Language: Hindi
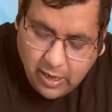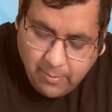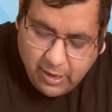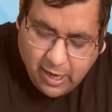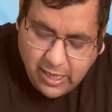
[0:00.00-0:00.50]

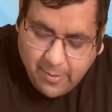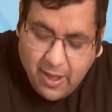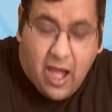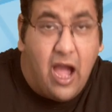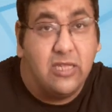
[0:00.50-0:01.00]
बेटा ये मैं
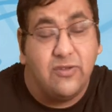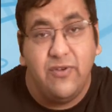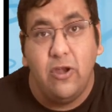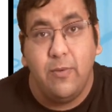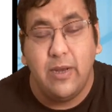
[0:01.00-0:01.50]
आज
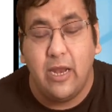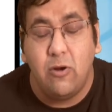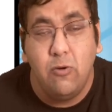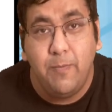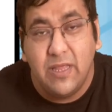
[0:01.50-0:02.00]
वीडियो बना रहा
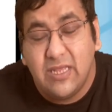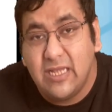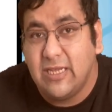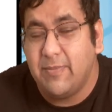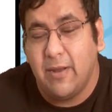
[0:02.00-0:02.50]
हूँ 15
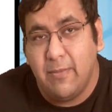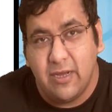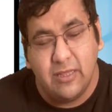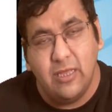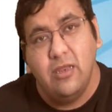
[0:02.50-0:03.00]
सितंबर
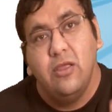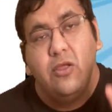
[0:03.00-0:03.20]
के दिन